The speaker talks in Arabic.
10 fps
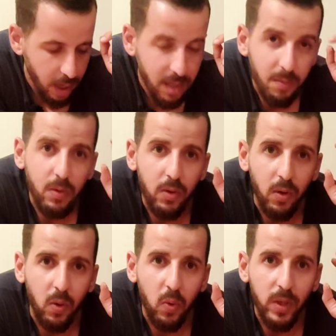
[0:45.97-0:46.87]
هذا
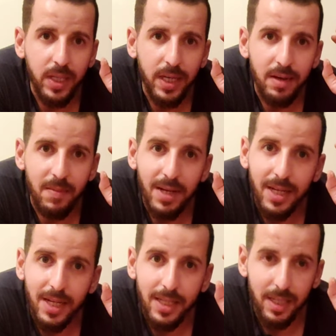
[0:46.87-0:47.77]
الموضوع هو ديال
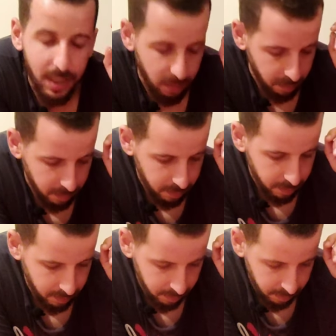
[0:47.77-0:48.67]
الماكله ديالو
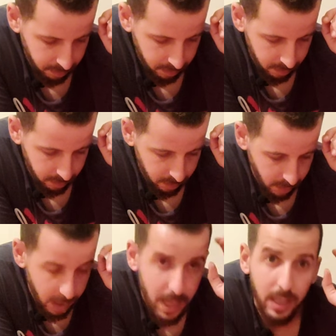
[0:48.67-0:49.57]

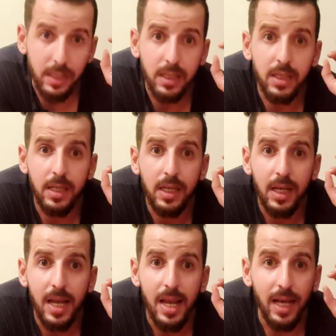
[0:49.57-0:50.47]
علاش
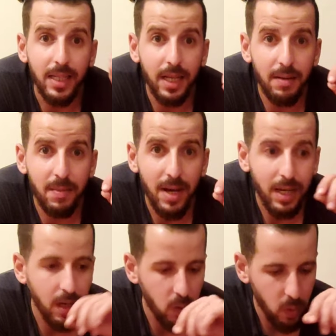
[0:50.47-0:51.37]
لان
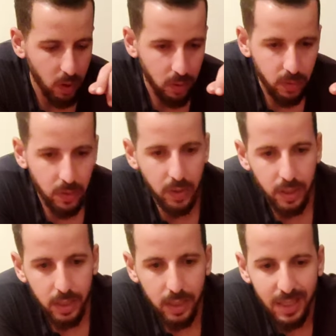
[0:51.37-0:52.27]
الماكله هو العنصر
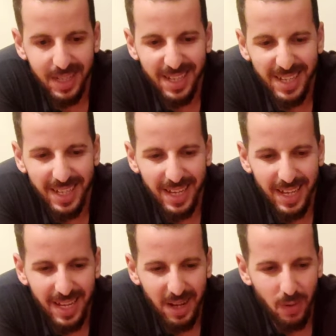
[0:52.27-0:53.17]

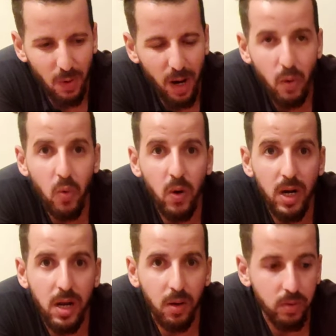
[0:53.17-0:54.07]
هو
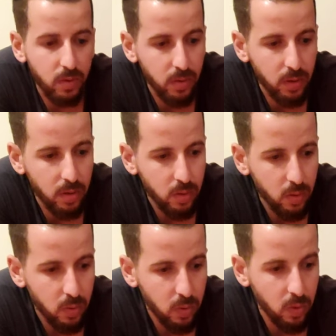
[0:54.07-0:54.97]
اول عنصر
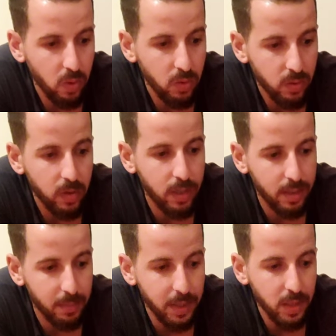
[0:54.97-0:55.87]
وعنصر
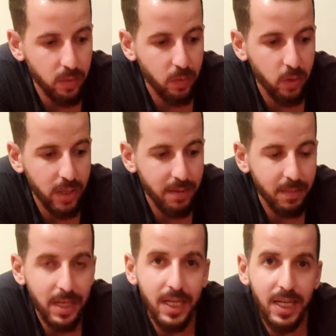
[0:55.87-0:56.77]
كبير ومهم
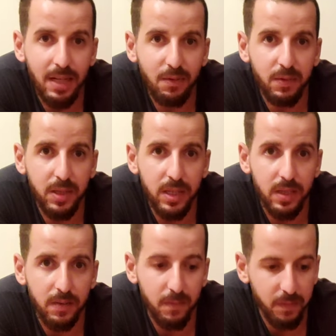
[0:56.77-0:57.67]
اللي كيلعب في
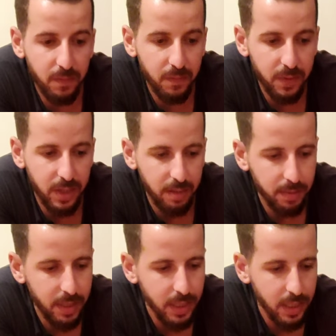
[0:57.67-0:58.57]

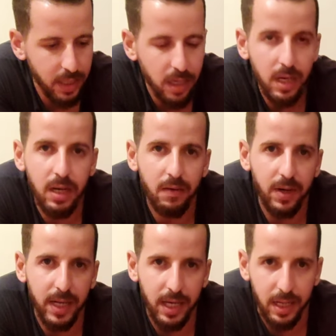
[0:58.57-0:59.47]
التربيه ديال
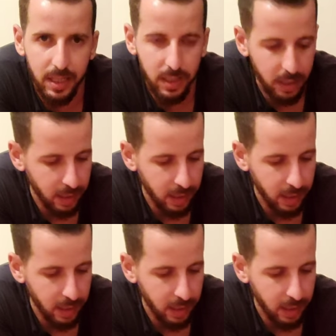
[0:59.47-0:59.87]
الفريخات